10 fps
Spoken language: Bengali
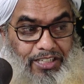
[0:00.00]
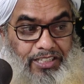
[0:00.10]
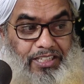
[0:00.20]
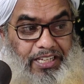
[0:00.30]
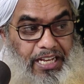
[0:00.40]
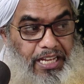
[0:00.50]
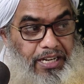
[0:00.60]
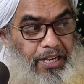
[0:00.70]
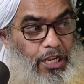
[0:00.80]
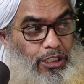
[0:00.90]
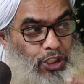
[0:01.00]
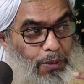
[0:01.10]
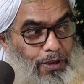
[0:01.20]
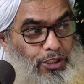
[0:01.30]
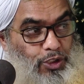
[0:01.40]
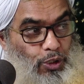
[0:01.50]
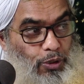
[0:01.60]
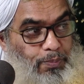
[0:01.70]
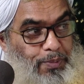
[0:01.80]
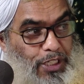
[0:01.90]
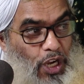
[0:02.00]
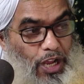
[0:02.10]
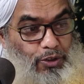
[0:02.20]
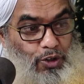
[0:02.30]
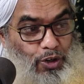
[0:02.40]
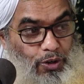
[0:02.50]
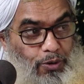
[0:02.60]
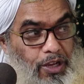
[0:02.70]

জিন্দিগির সমস্ত বিষয়গুলো